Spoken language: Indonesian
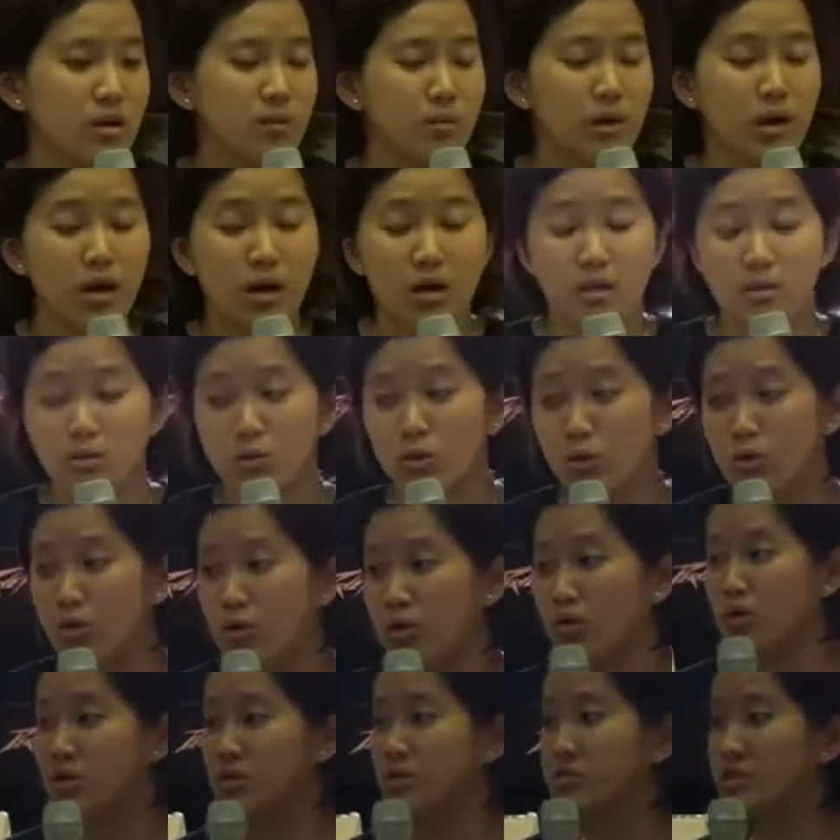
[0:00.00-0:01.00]

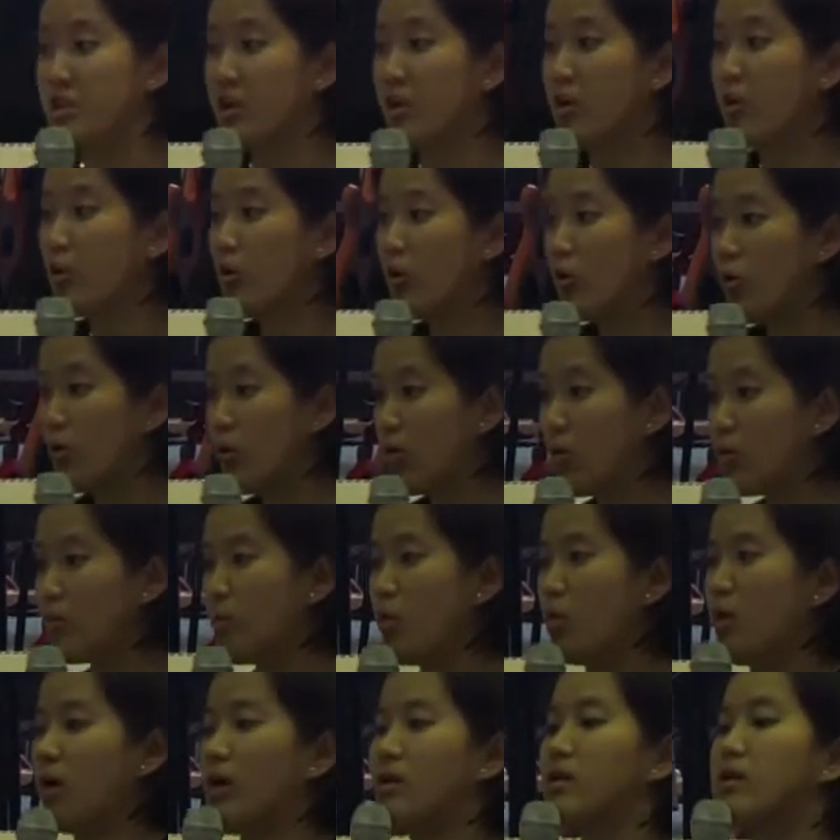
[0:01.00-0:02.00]
Marathon, Jeko
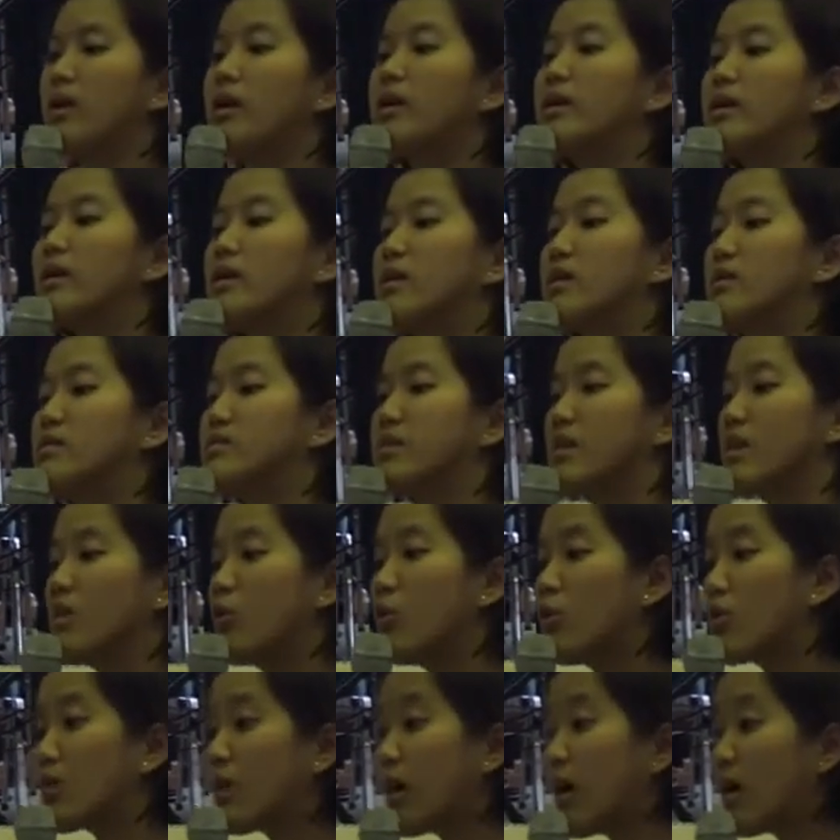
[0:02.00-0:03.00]
mau ngadain,
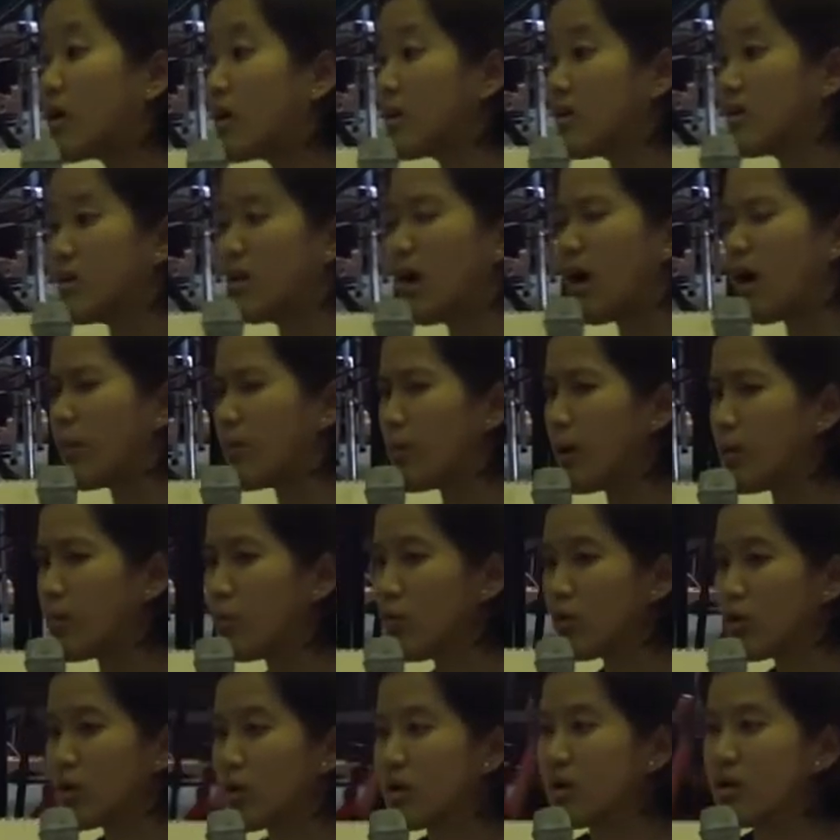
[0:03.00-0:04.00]
Jekoran,
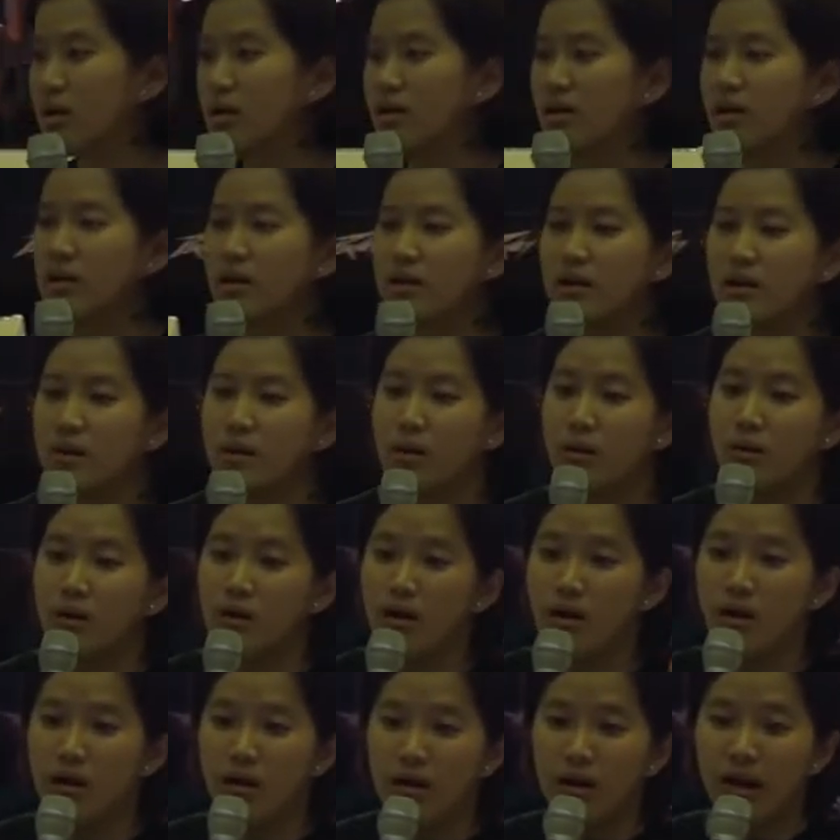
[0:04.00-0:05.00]
apapun.
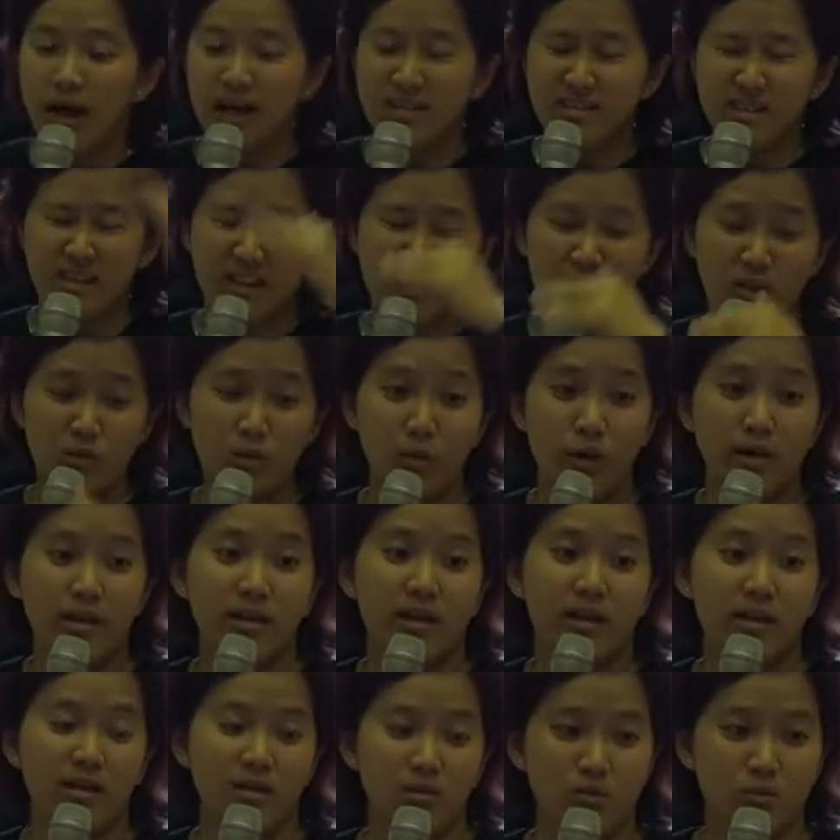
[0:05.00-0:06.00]
Acaranya itu
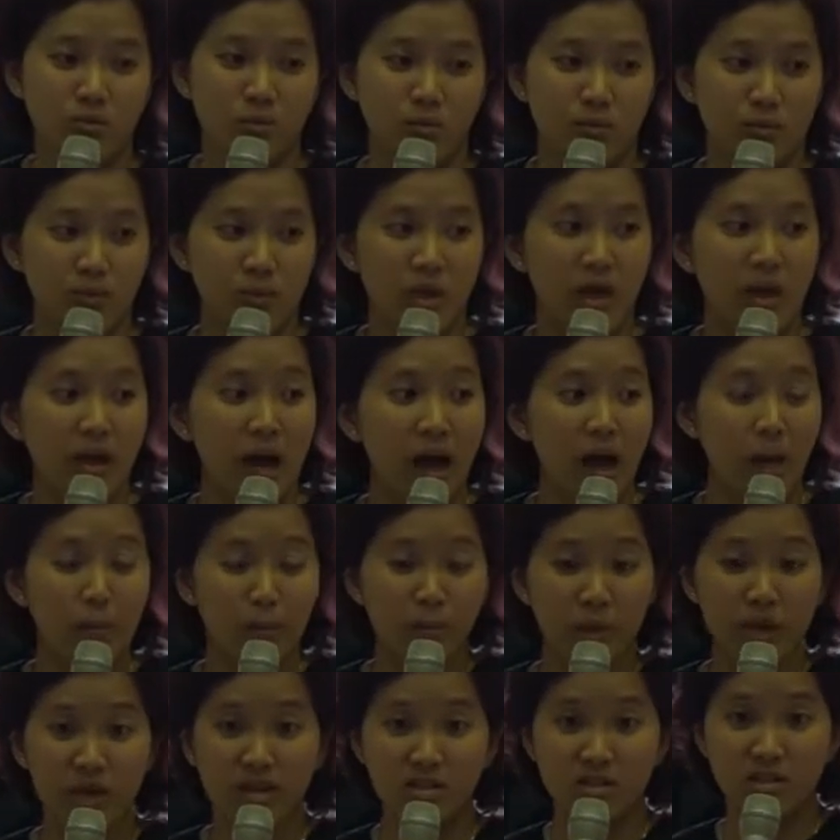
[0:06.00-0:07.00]
banyak gitu. Dan
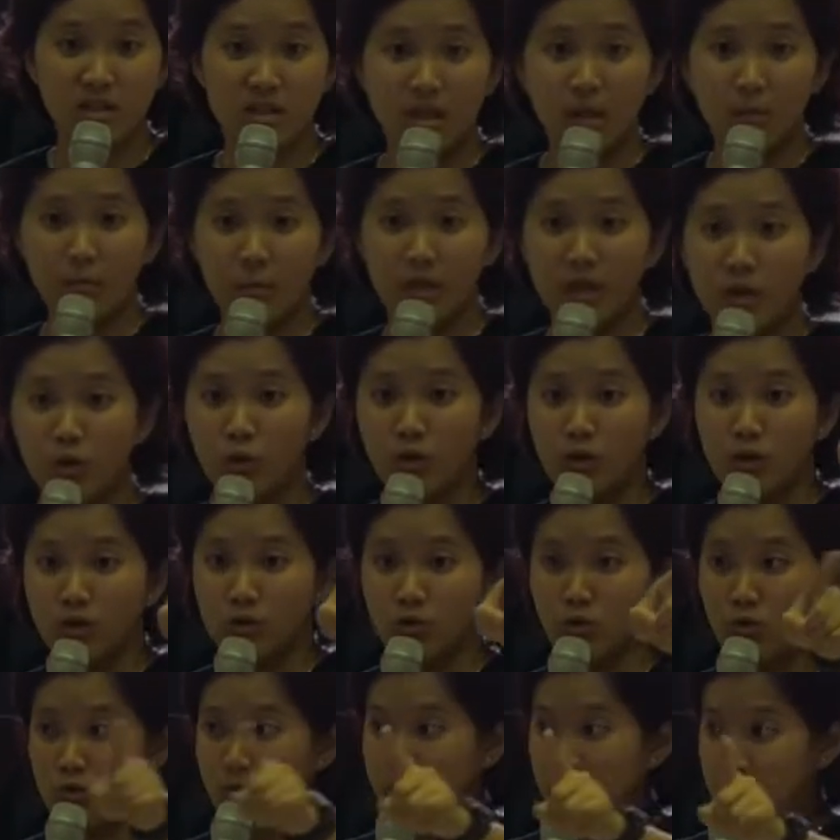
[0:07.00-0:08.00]
hampir setiap minggu
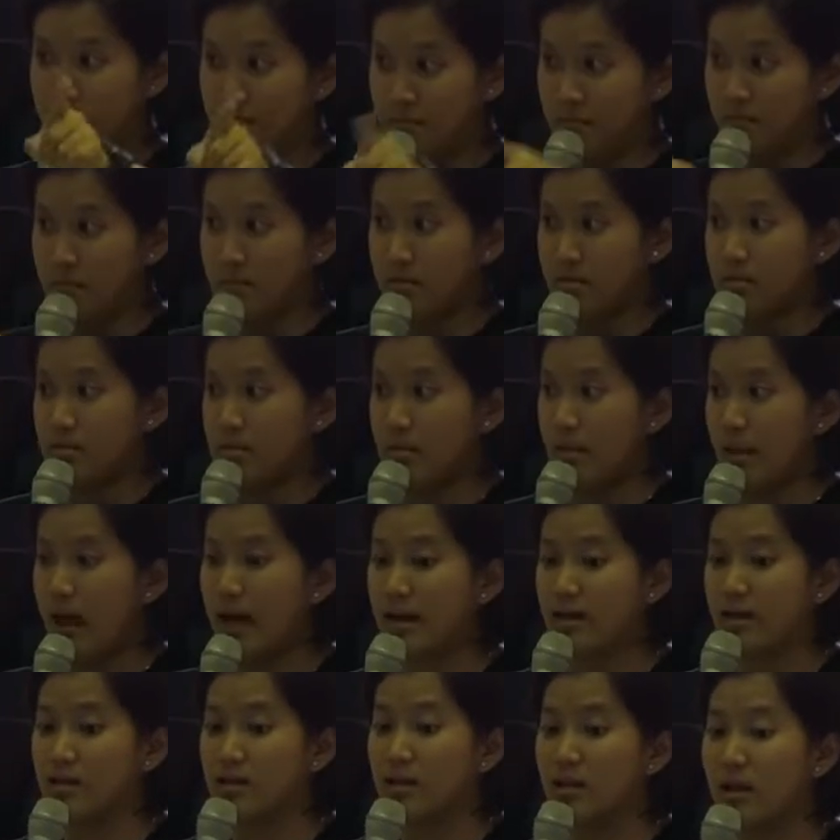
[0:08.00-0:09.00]
itu
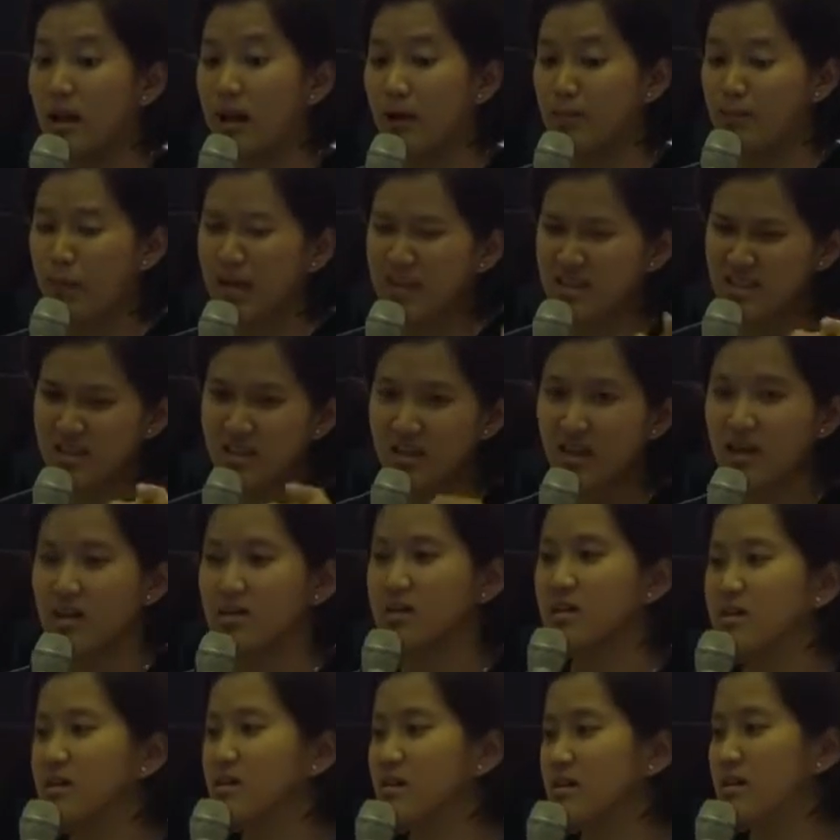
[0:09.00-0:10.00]
ada, pasti
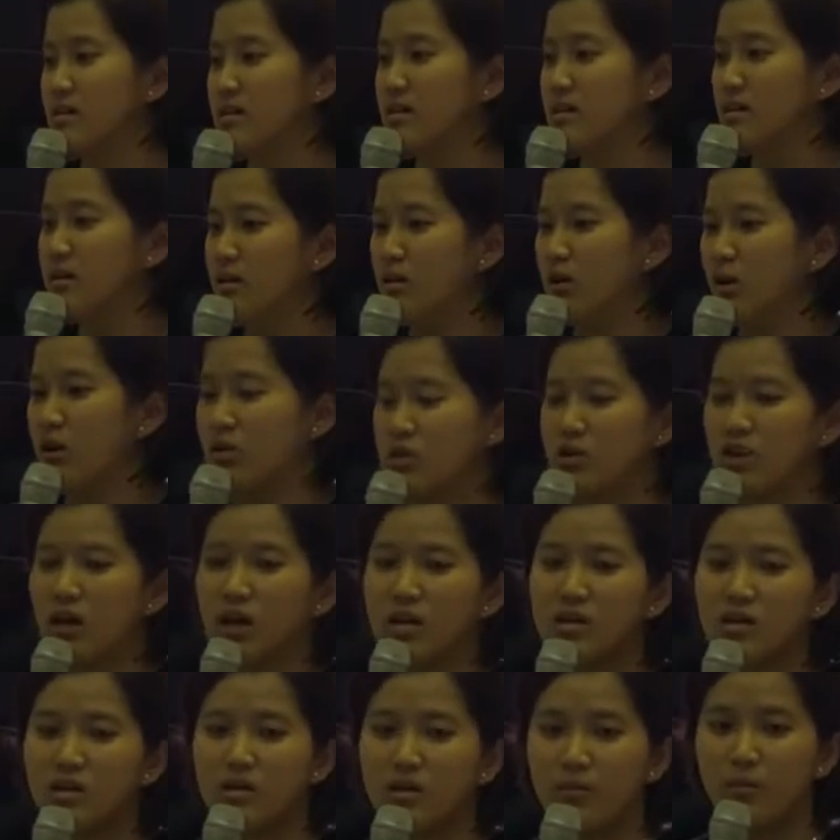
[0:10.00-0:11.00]
ada. Entah
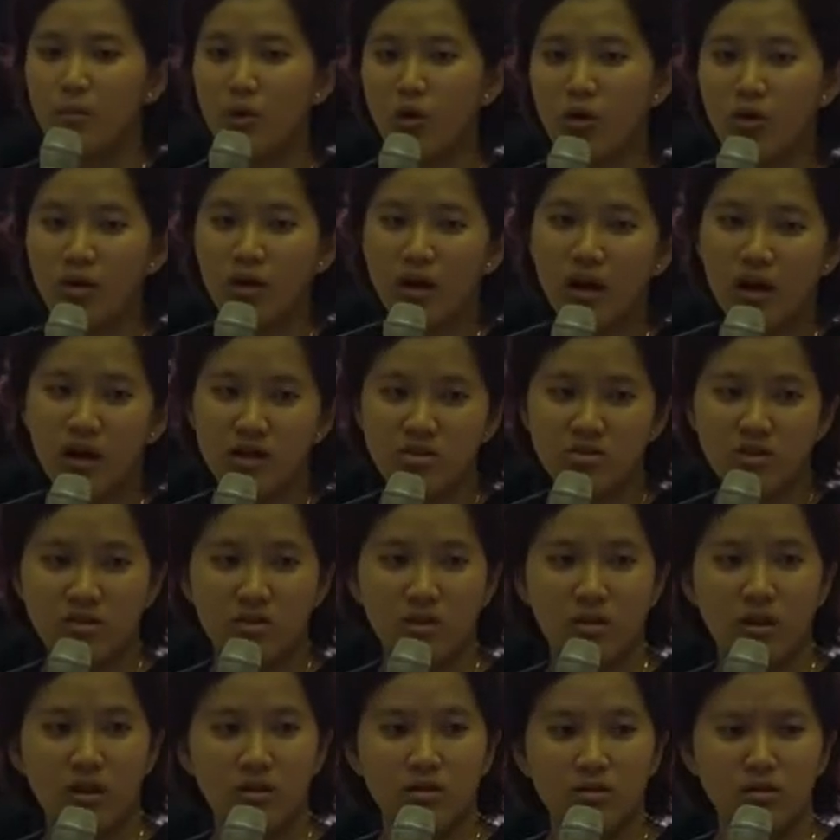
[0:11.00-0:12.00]
di Monas,
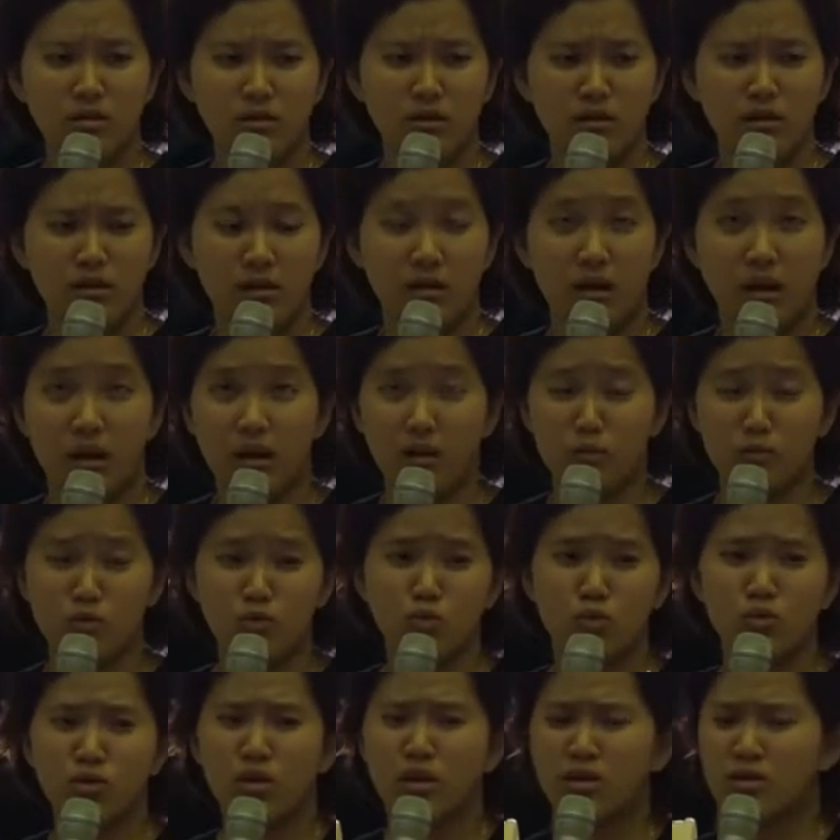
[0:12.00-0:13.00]
entah di Alam
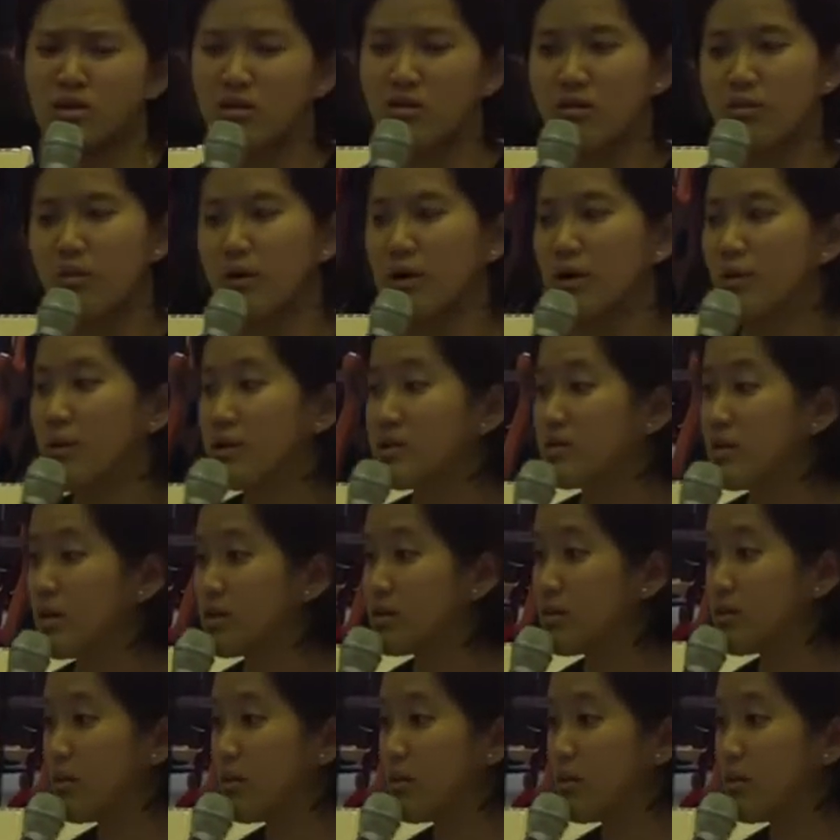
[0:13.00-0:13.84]
Sutra, entah di mana macam-macam